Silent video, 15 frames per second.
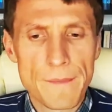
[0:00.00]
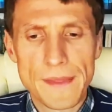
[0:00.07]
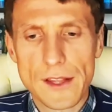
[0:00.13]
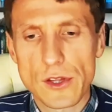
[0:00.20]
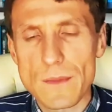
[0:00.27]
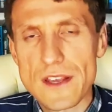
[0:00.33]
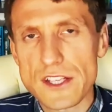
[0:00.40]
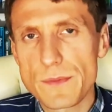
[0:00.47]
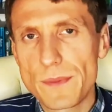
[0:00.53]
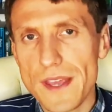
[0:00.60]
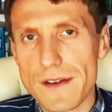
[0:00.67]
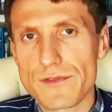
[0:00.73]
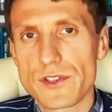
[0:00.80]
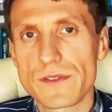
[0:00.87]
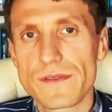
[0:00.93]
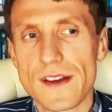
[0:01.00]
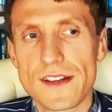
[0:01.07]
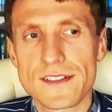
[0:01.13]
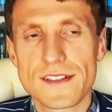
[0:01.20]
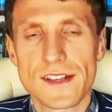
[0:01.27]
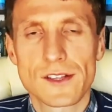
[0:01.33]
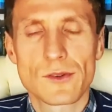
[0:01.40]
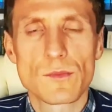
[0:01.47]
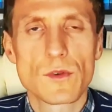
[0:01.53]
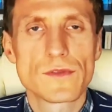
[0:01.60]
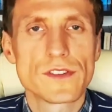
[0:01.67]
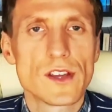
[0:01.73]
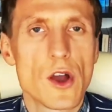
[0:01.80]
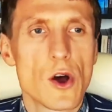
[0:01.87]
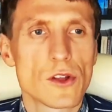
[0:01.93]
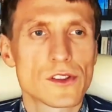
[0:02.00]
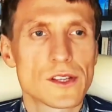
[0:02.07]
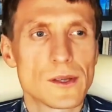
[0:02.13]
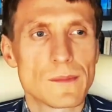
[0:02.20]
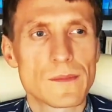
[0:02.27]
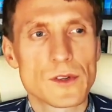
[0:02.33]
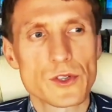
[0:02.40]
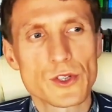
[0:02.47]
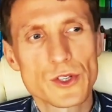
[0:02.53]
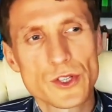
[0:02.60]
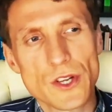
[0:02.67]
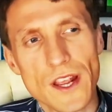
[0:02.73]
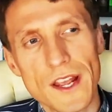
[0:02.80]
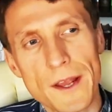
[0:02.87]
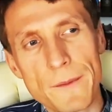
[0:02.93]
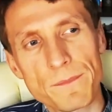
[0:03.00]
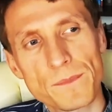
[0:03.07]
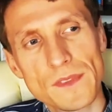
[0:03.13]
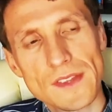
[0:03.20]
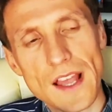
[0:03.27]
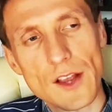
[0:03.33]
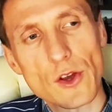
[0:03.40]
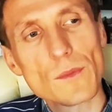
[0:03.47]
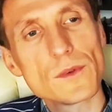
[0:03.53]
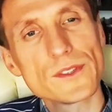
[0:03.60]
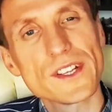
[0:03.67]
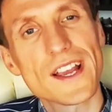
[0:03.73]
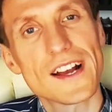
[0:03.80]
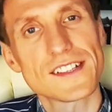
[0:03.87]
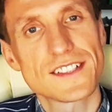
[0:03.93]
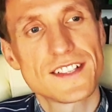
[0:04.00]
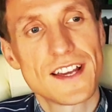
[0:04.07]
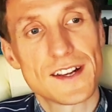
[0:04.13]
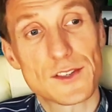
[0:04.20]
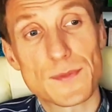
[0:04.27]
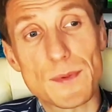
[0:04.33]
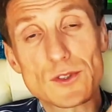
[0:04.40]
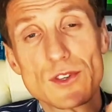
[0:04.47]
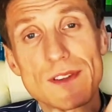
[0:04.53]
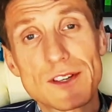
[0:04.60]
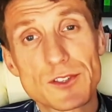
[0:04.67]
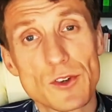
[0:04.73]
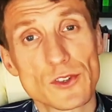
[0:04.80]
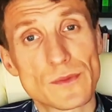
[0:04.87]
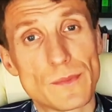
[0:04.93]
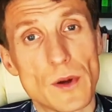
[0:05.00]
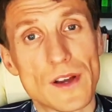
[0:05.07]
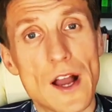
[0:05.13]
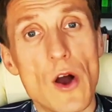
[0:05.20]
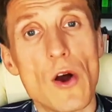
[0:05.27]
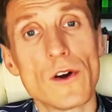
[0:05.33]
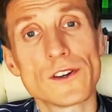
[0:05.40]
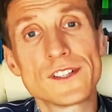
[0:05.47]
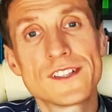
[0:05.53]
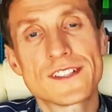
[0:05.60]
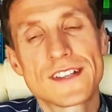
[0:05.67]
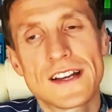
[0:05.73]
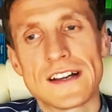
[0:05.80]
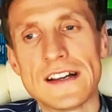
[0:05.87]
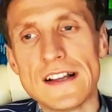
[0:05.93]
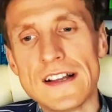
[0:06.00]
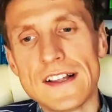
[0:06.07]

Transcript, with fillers: Natomiast pierwszy werset mówi o tym, że ta komunikacja rozpoczyna się od Boga Ojca.